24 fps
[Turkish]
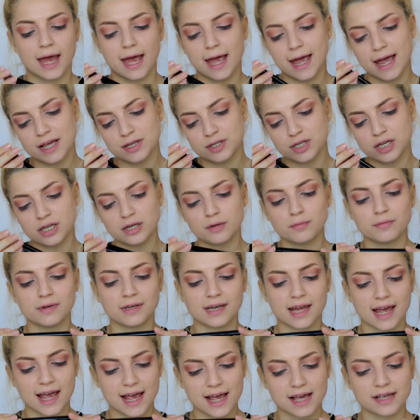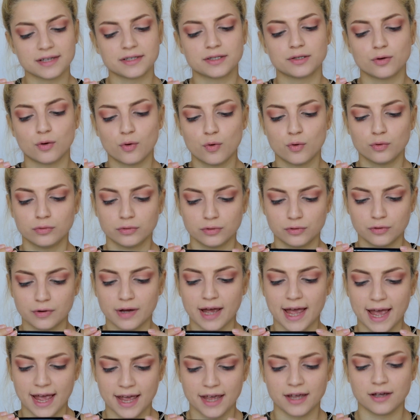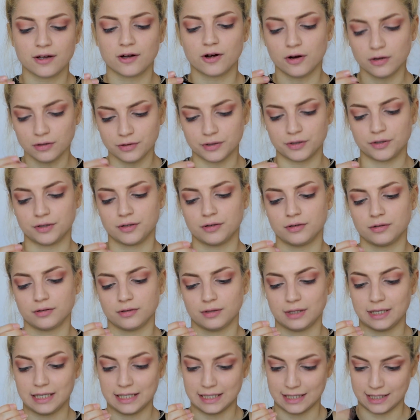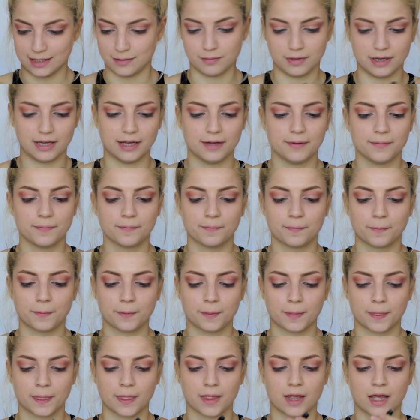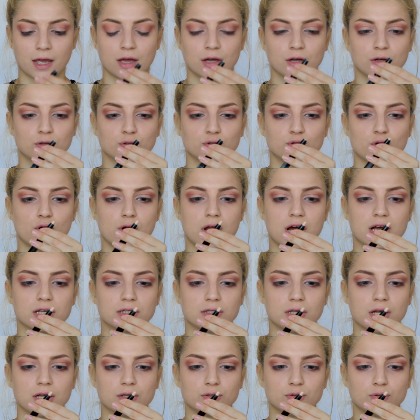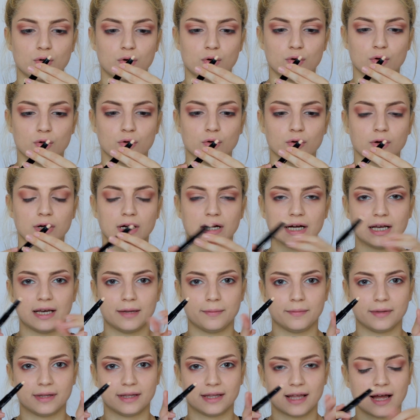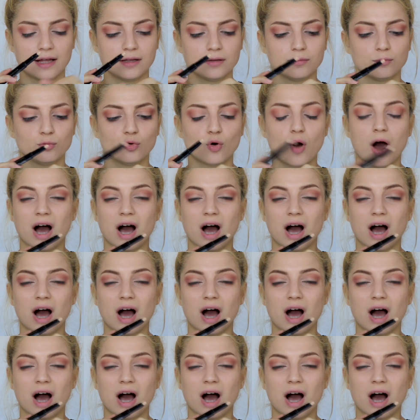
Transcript: H&M'in Easy Undo A Color isimli şöyle asansörlü kaleminden bu